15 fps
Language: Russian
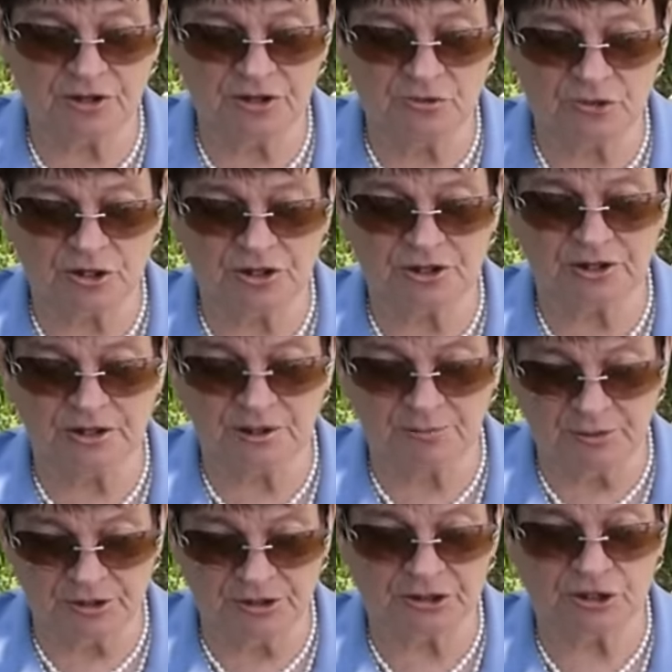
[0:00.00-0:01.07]
Дедушка тогда
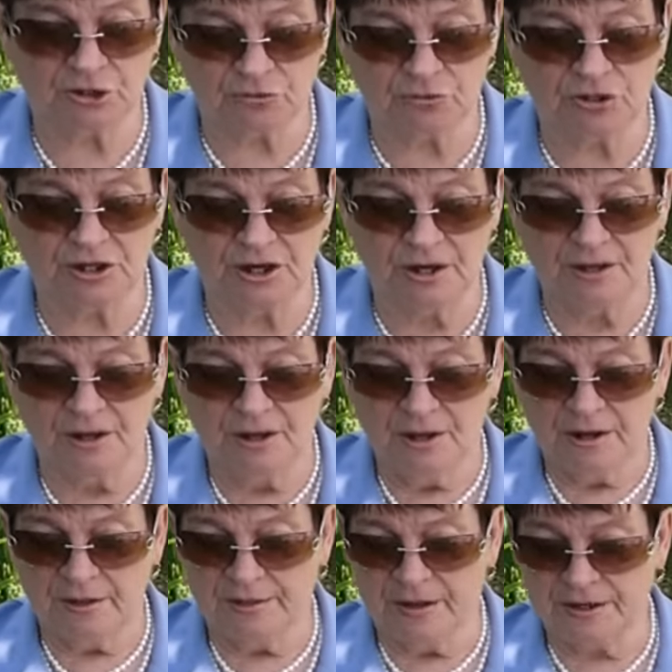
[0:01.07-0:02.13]
был еще уже
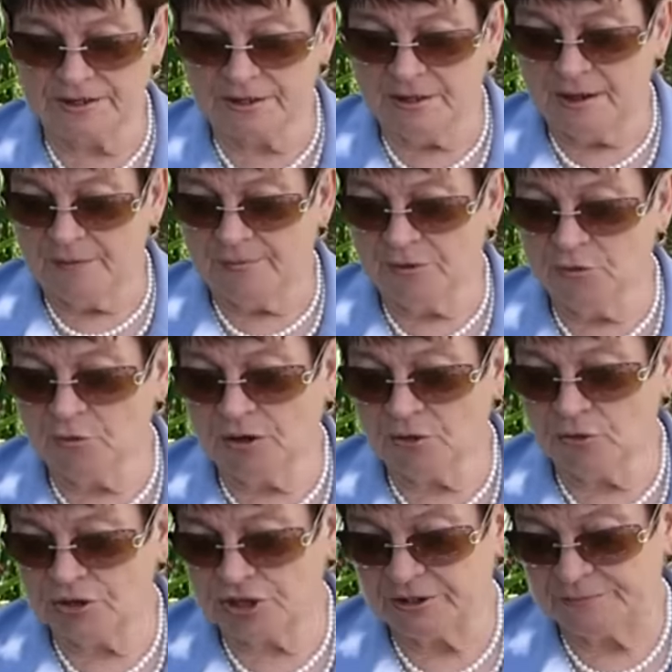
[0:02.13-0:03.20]
у нас. Ну,
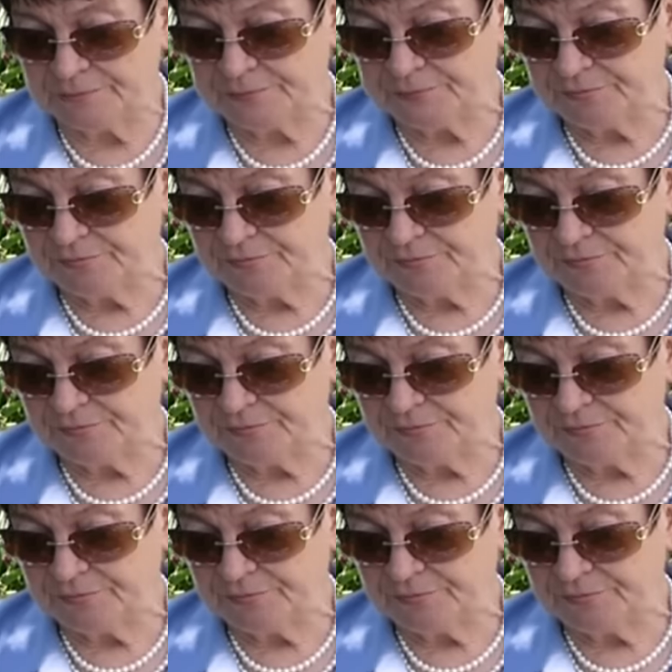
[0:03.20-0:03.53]
короче,